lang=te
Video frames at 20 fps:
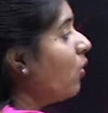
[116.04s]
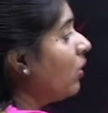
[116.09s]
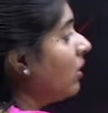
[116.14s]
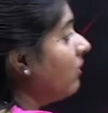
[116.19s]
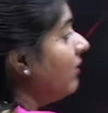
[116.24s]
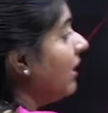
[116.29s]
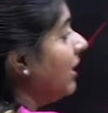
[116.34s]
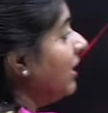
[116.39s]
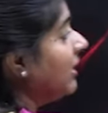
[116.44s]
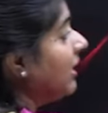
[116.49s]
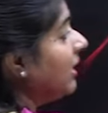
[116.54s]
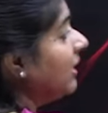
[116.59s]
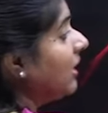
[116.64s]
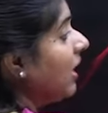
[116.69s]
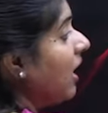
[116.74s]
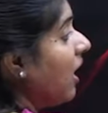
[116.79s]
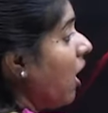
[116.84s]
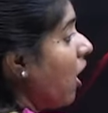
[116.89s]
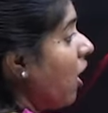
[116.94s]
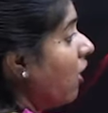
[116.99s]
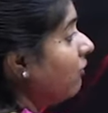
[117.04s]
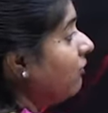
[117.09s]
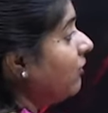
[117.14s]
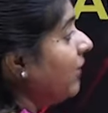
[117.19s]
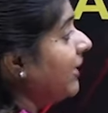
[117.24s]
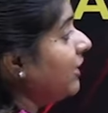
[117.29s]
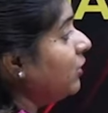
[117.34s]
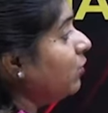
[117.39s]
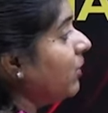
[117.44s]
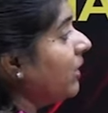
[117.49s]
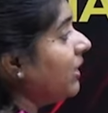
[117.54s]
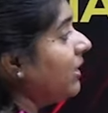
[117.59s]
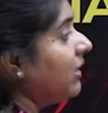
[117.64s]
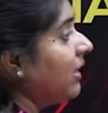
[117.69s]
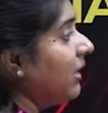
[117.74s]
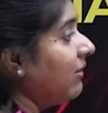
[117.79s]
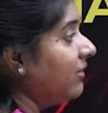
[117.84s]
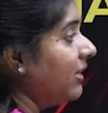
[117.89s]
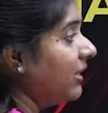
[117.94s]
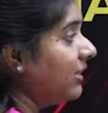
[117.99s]
ఒకవేళ కనుక ఆఫ్లైన్ ద్వారా
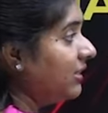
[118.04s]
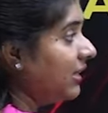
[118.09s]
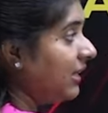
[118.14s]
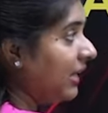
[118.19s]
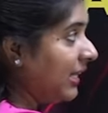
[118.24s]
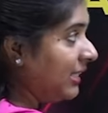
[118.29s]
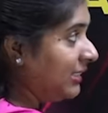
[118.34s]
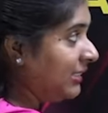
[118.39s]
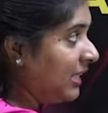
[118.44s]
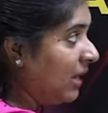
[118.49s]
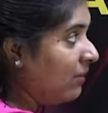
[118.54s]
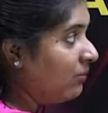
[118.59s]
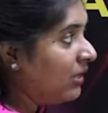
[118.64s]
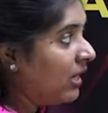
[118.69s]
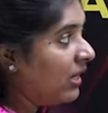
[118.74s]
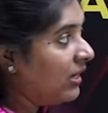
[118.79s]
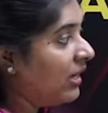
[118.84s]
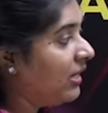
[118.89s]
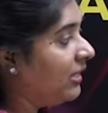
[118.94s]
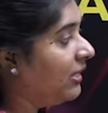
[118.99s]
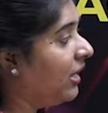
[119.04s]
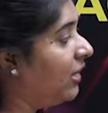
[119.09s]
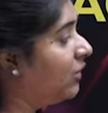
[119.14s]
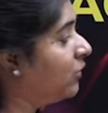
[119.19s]
ఎవరైతే ఎగ్జామ్ రాయాలి